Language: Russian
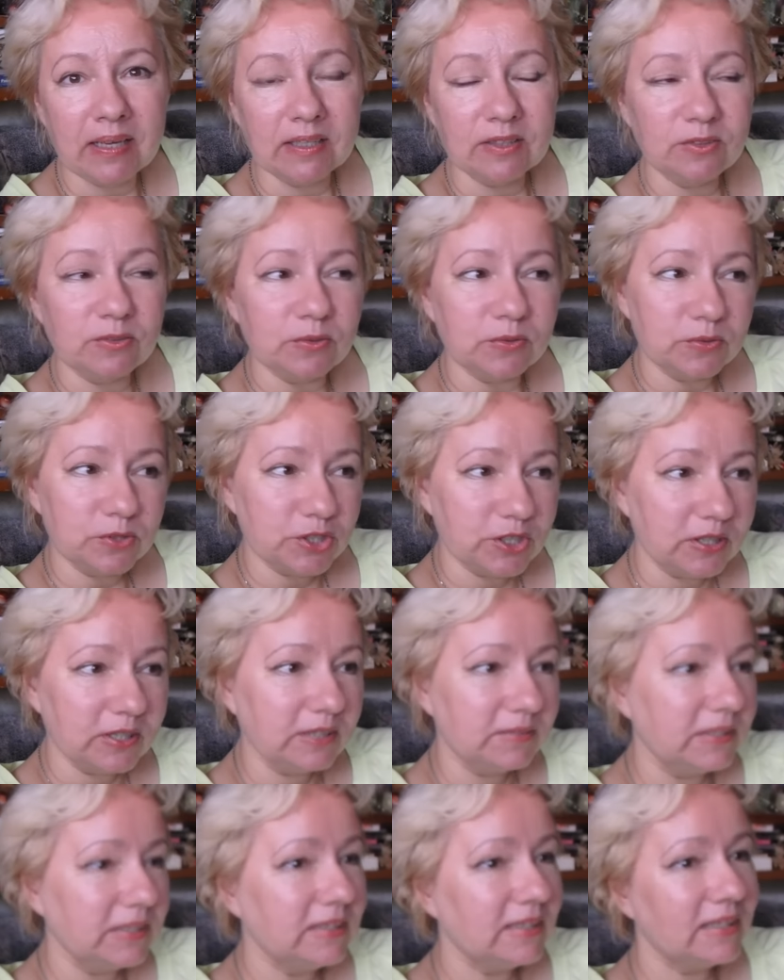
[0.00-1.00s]
Ну, уже
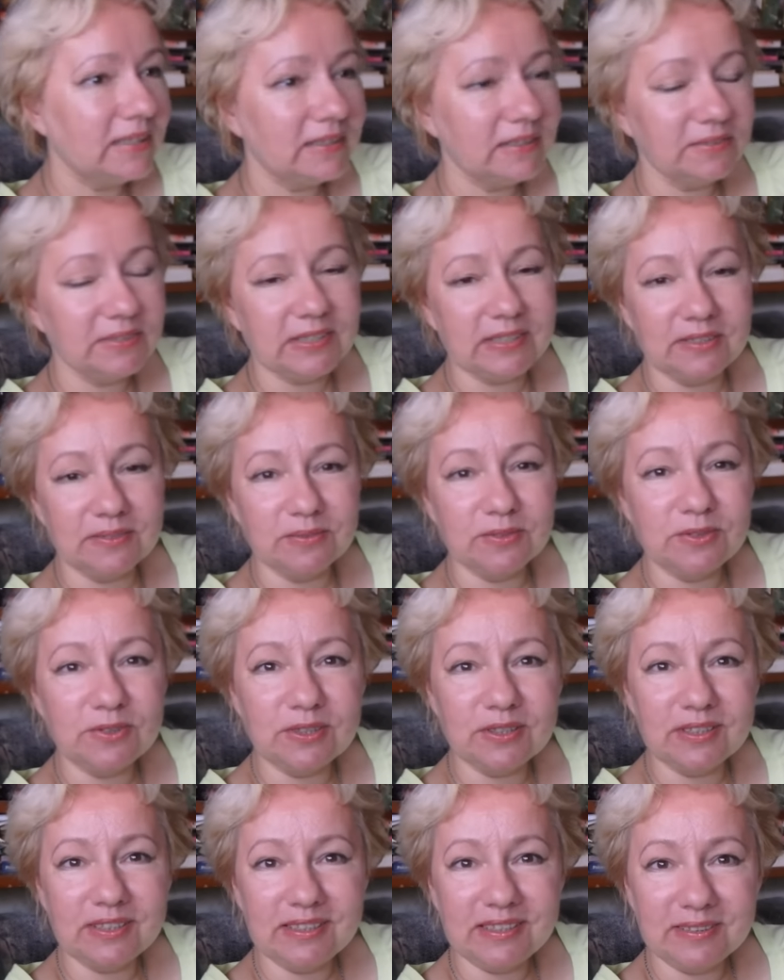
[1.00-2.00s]
хватает всего,
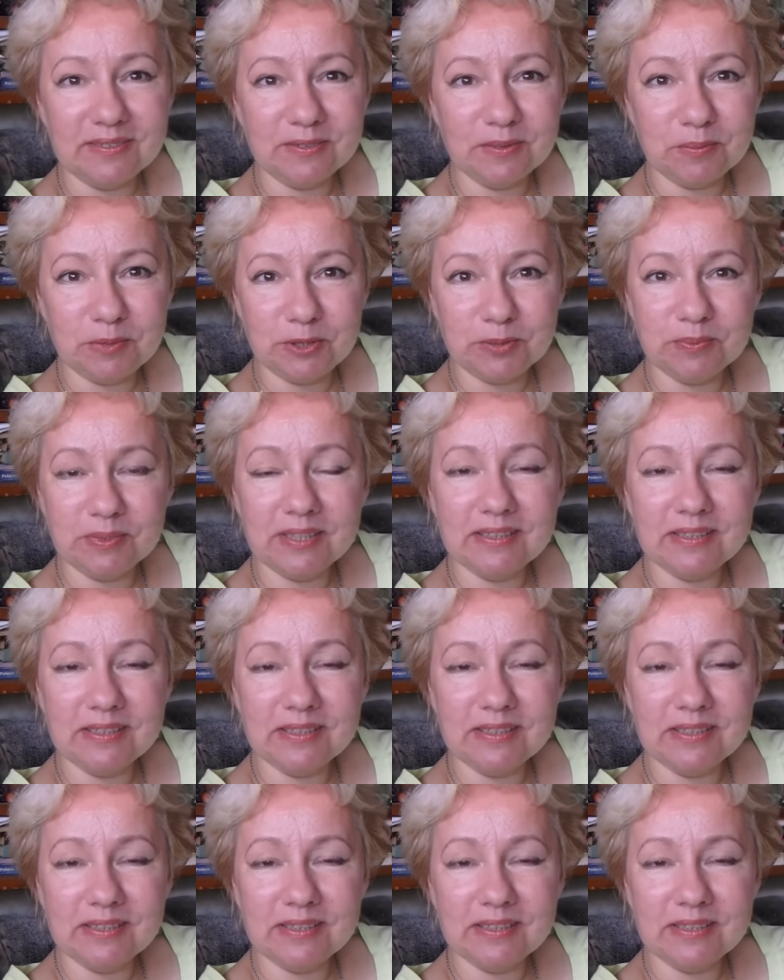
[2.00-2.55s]
и, в общем,